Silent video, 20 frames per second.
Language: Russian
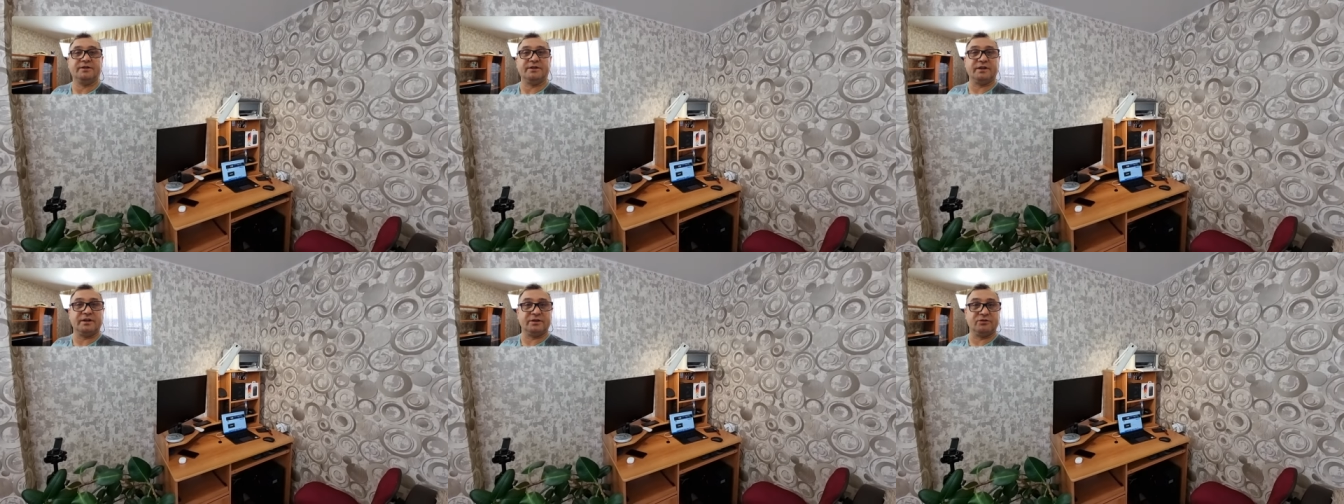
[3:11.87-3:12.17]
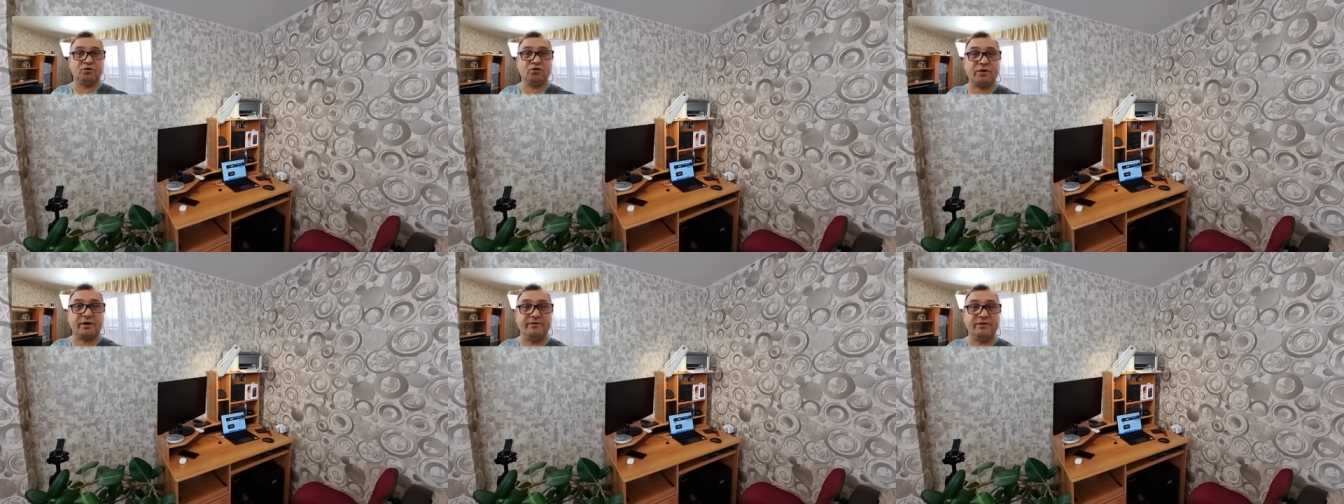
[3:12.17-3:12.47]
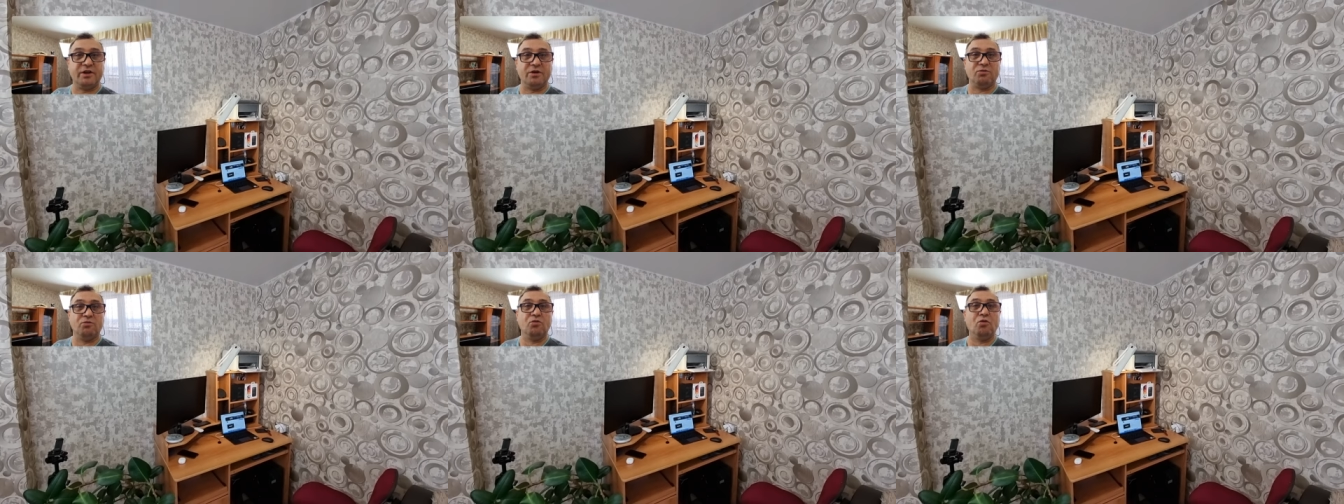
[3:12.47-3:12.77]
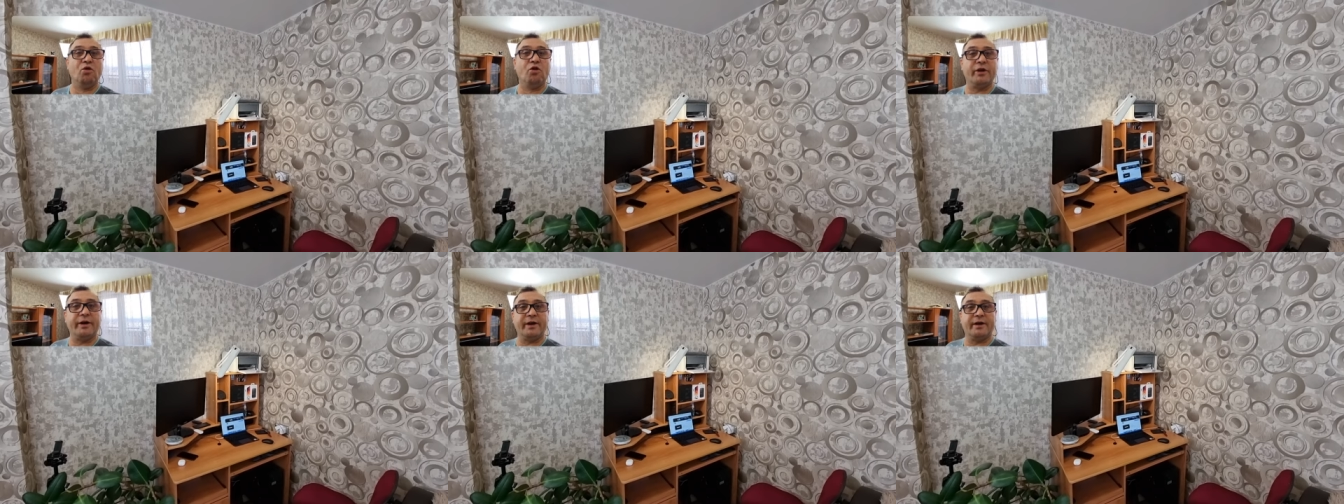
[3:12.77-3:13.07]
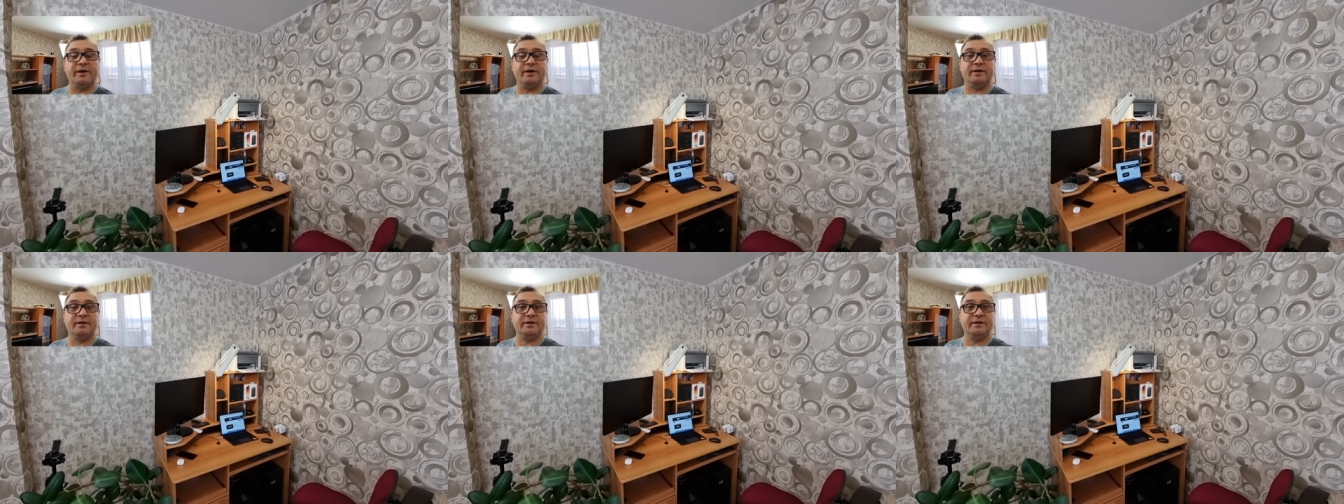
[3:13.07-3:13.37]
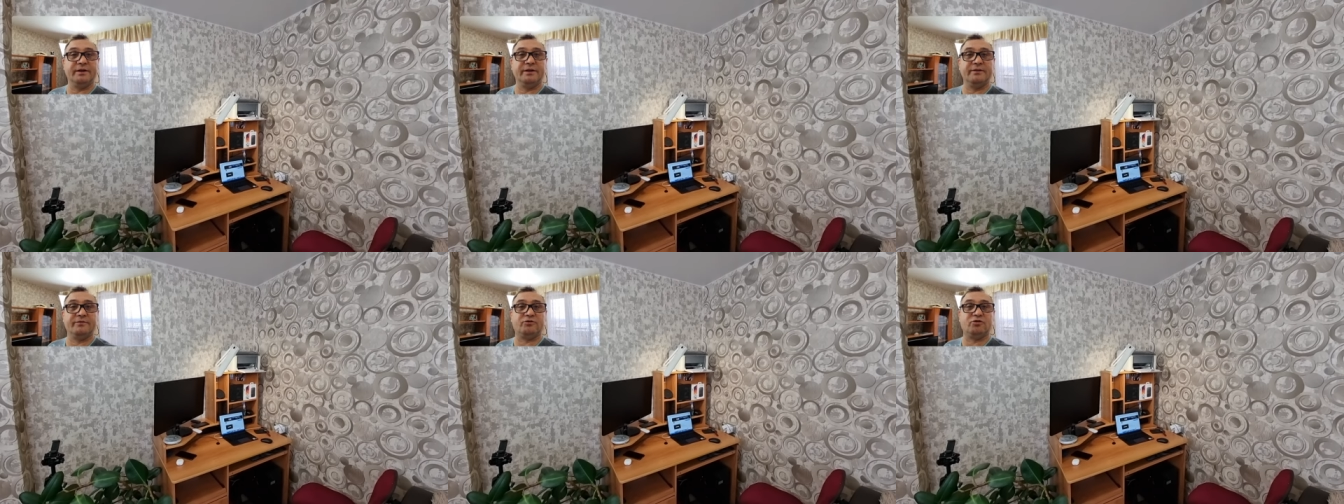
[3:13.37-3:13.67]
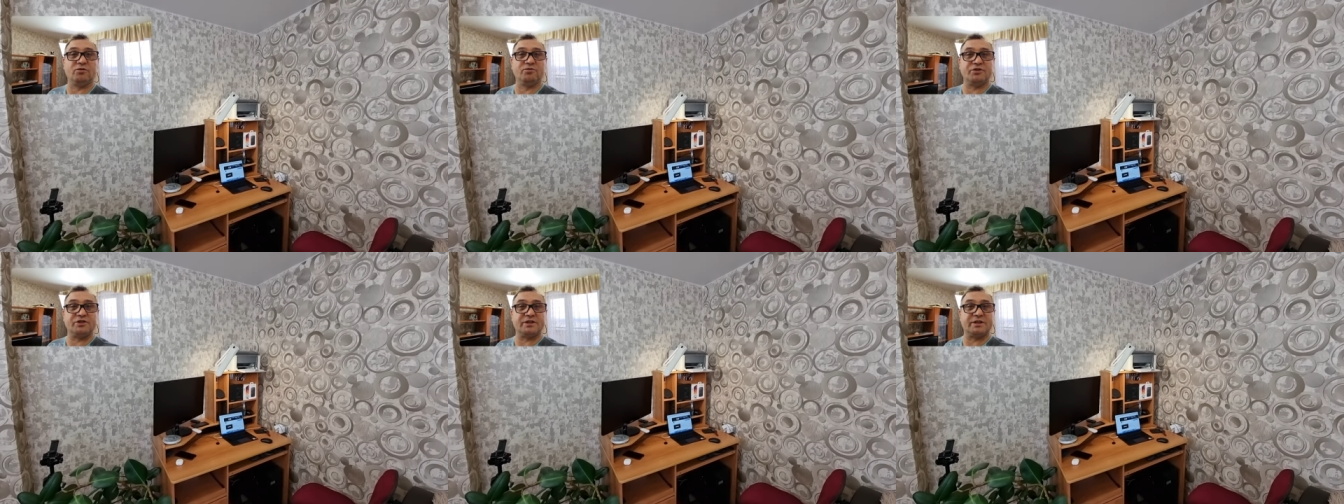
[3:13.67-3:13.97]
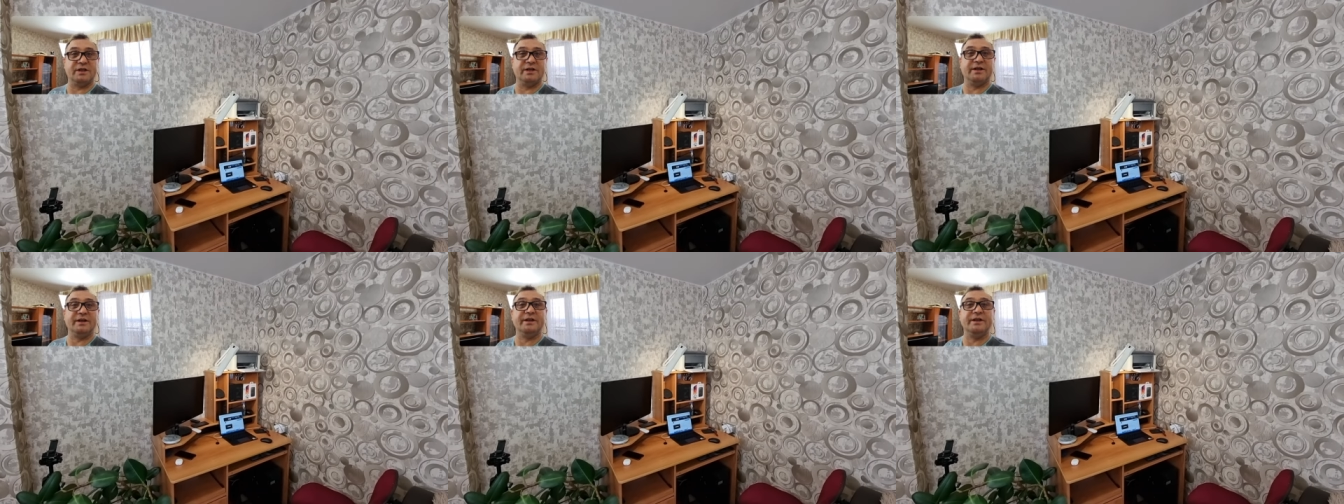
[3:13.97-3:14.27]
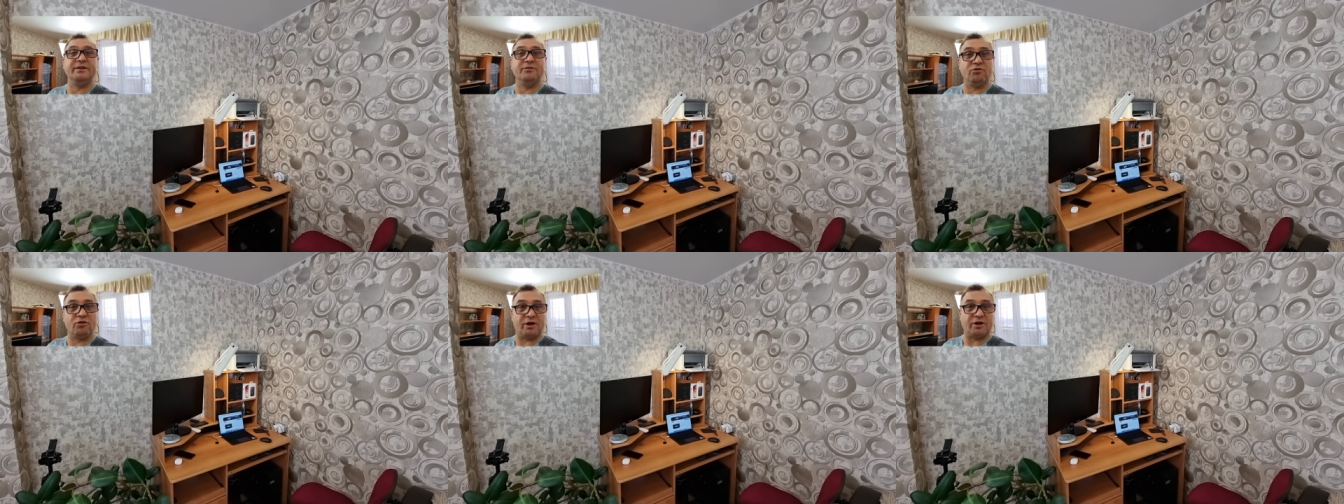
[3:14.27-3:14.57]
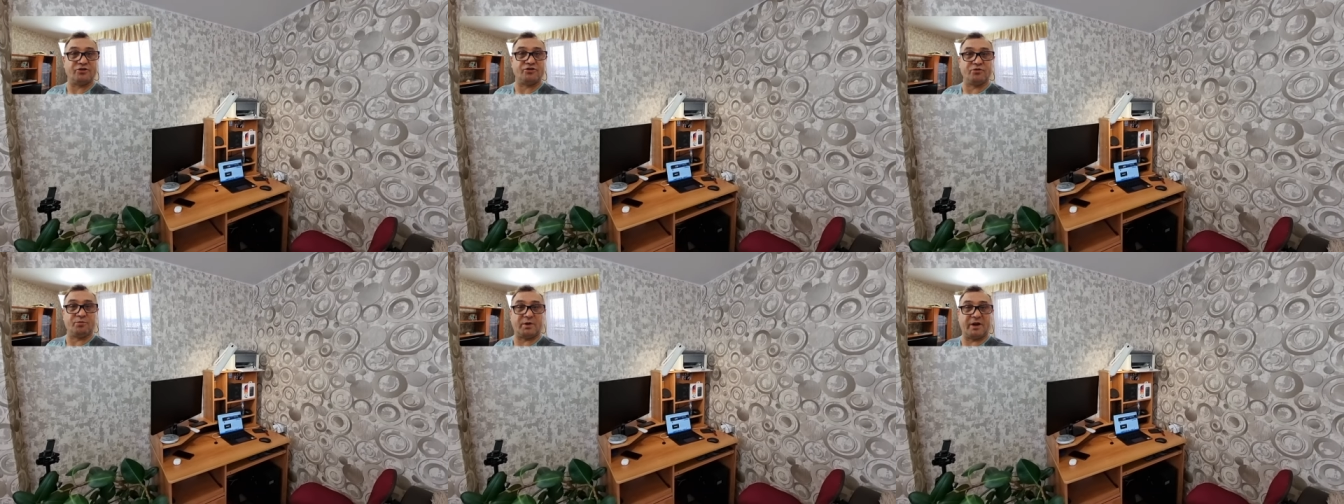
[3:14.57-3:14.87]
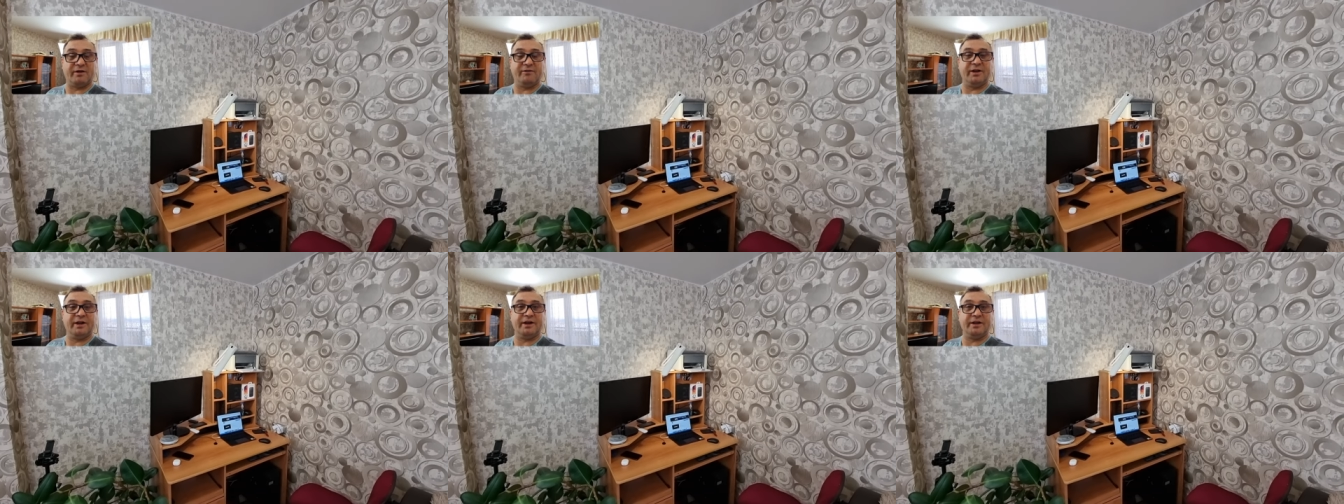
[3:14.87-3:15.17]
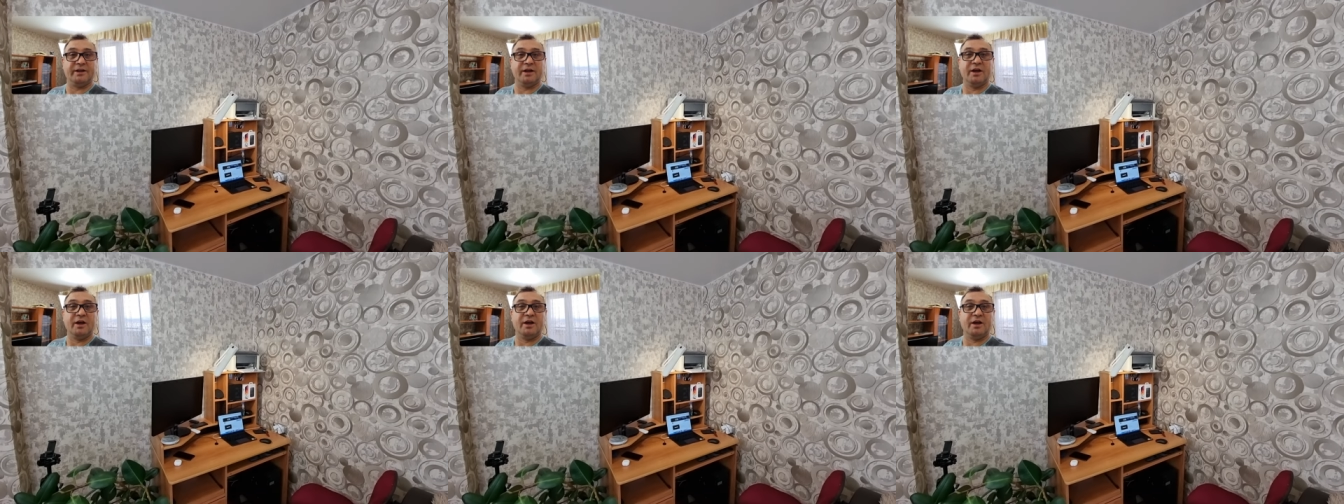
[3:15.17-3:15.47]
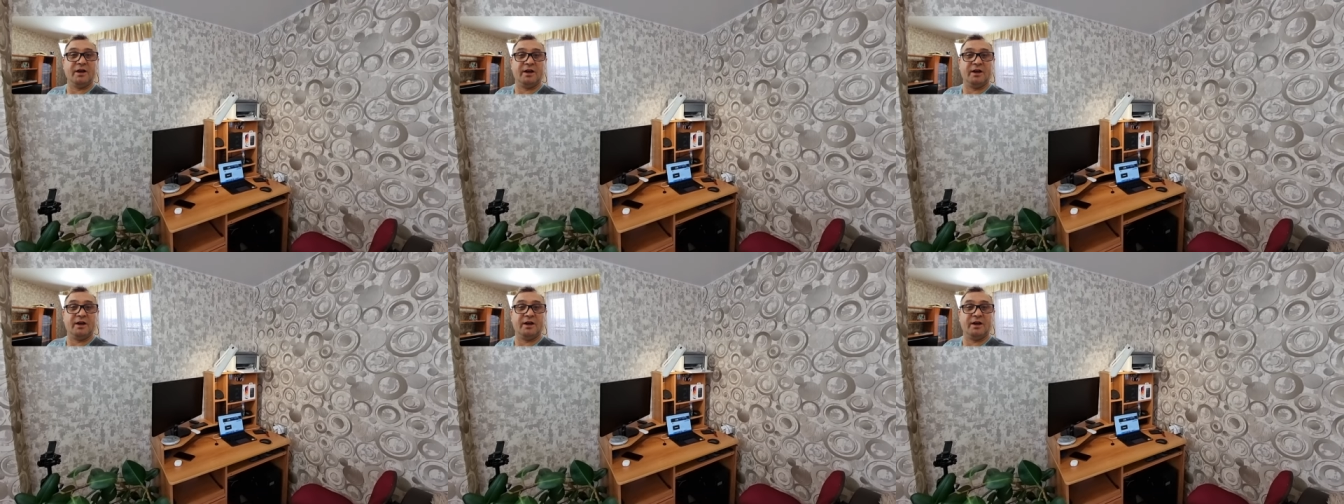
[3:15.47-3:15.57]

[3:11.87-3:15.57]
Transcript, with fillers: над уровнем моря. И в том числе его хочу проверить.